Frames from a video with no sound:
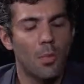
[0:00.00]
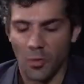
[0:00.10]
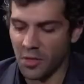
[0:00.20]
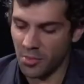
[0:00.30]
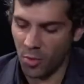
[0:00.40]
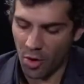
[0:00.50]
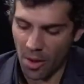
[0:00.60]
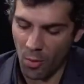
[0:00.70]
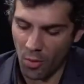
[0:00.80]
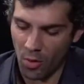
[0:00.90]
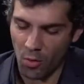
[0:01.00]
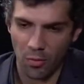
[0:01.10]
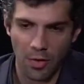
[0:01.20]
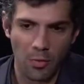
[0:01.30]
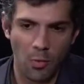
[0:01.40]
Pensez qu'il peut quand même encore
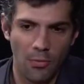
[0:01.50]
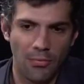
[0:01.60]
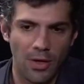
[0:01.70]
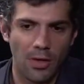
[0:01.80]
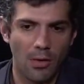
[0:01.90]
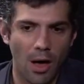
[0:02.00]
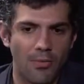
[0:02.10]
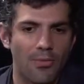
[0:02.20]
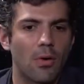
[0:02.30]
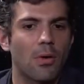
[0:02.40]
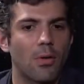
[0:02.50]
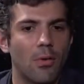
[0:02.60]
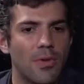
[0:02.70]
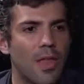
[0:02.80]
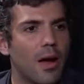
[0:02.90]
compter sur le fait qu'avant que le
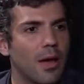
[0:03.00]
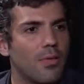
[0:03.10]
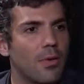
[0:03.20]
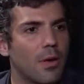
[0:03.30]
Covid arrive,